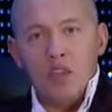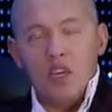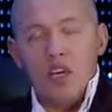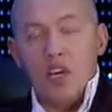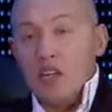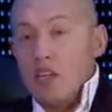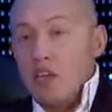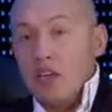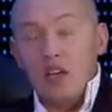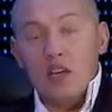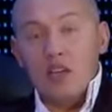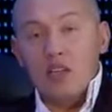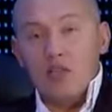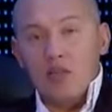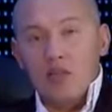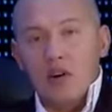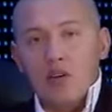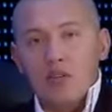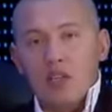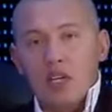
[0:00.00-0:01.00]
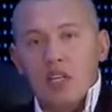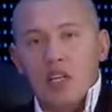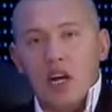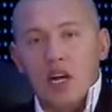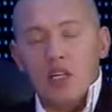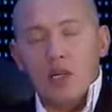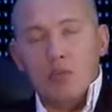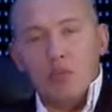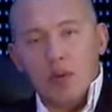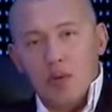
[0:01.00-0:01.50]
и они не развиваются
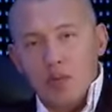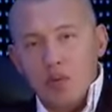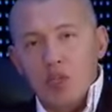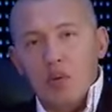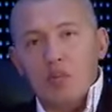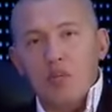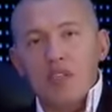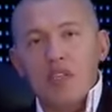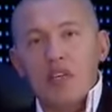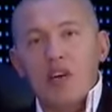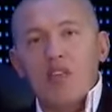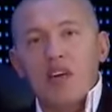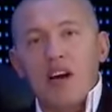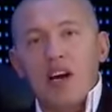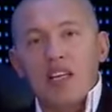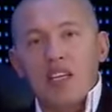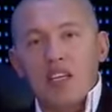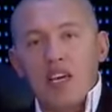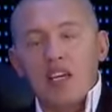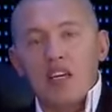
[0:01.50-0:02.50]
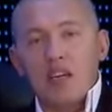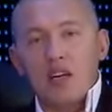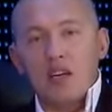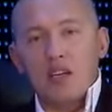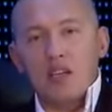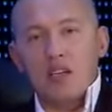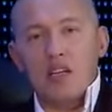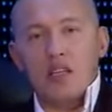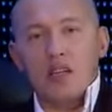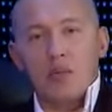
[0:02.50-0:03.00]
дальше, потому что мозговая
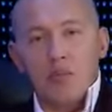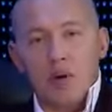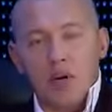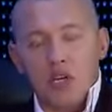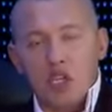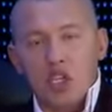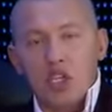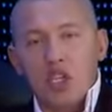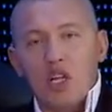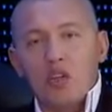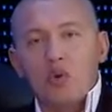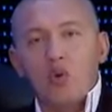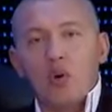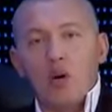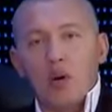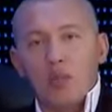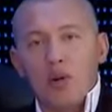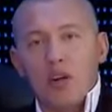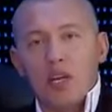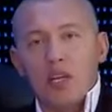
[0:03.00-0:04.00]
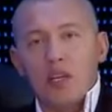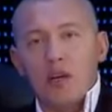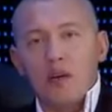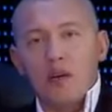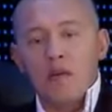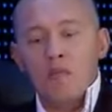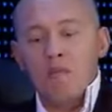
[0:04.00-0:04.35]
деятельность, она поражена духом лени.